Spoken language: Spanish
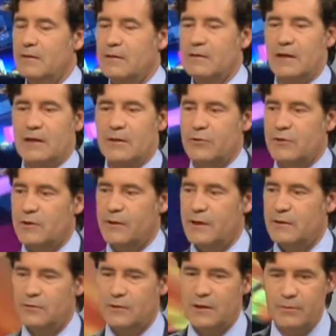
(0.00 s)
La responsabilidad
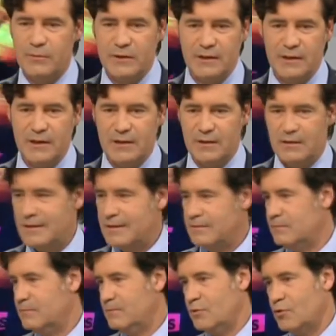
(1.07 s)
social empresarial,
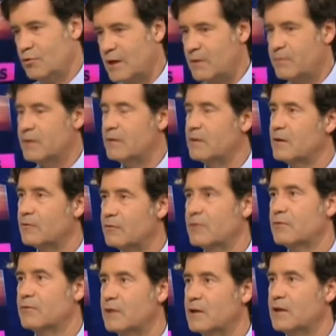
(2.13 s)
totalmente de
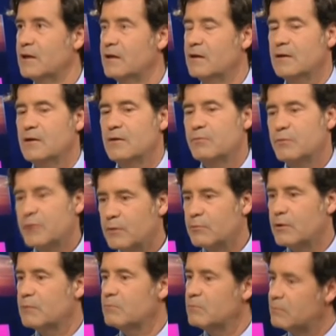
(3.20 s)
acuerdo con ella. Pero
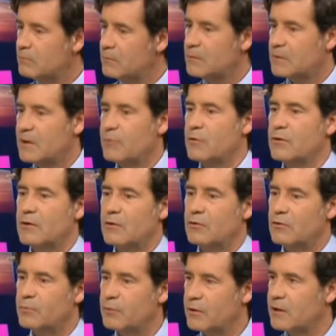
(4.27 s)
bueno, estamos en los
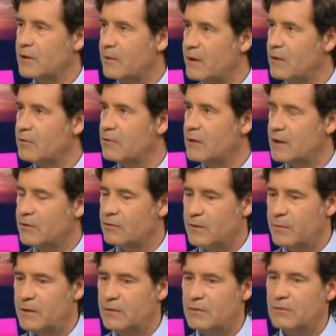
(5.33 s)
grupos de trabajo con el
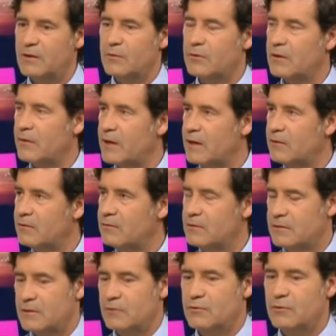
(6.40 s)
ayuntamiento, estamos trabajando y
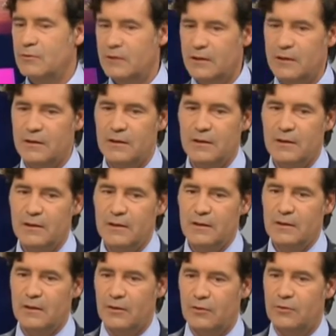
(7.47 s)
seguro que,
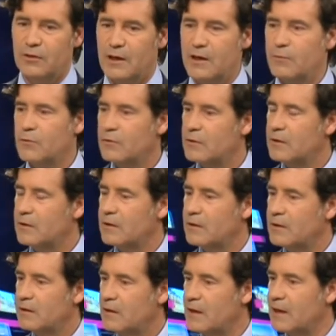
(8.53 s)
encontraremos eh,
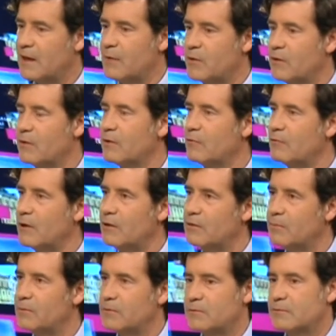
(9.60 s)
el camino adecuado
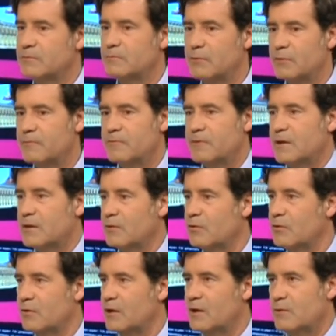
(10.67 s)
por, un fin que
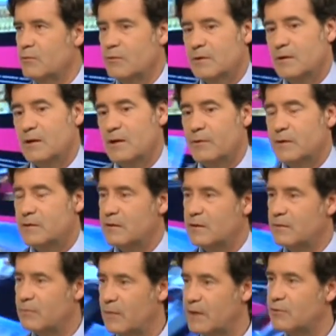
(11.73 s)
todos queremos y es cada vez
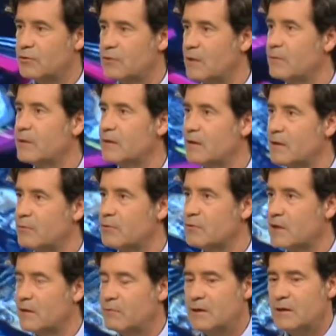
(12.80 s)
ser más socialmente
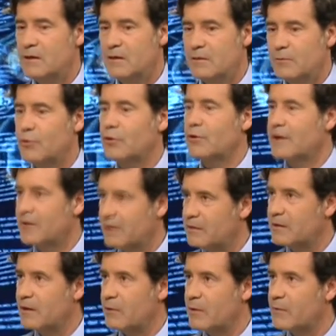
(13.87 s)
responsable porque es
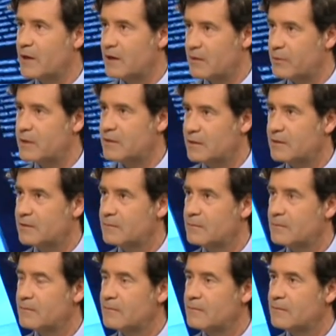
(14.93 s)
rentable para la empresa.
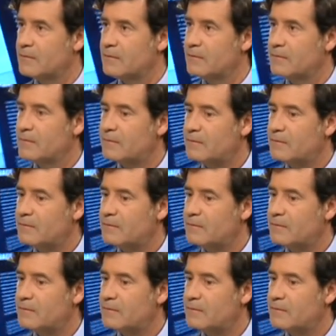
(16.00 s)
Señor